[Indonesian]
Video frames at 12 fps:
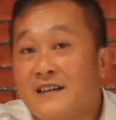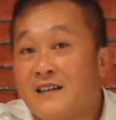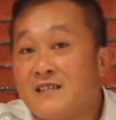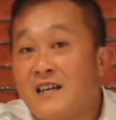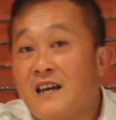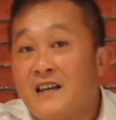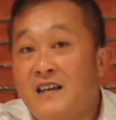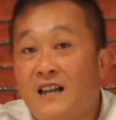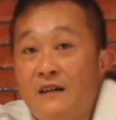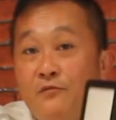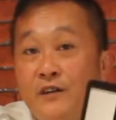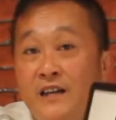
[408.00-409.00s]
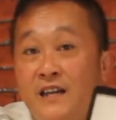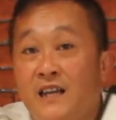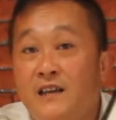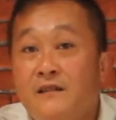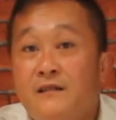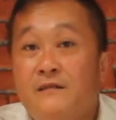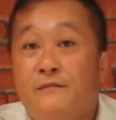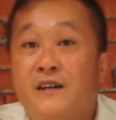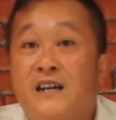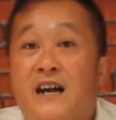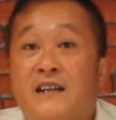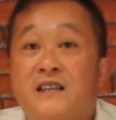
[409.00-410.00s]
Karena seri lampu ini
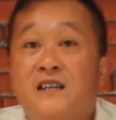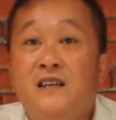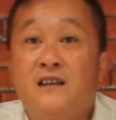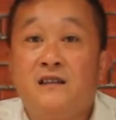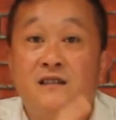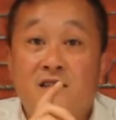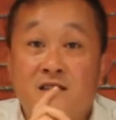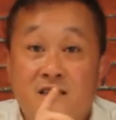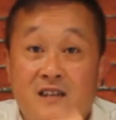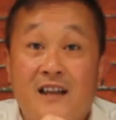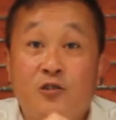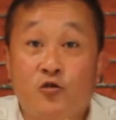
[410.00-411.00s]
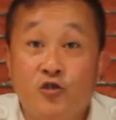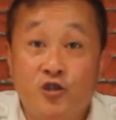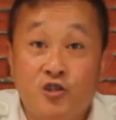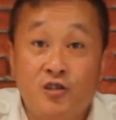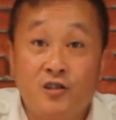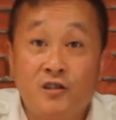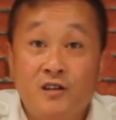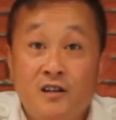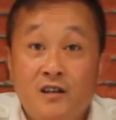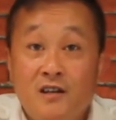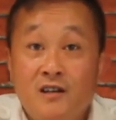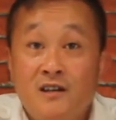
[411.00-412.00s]
mendekati
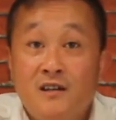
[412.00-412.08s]
100